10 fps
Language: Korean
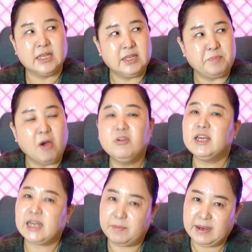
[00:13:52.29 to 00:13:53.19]
이
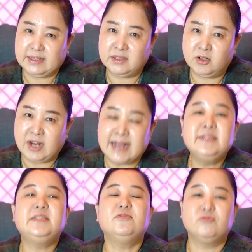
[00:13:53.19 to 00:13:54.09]
변기 카바 같은 건
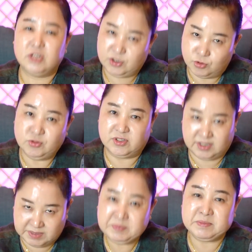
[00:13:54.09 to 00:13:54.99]
안 씌우는 게 좋을
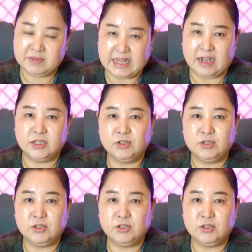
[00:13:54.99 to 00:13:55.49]
듯 싶습니다.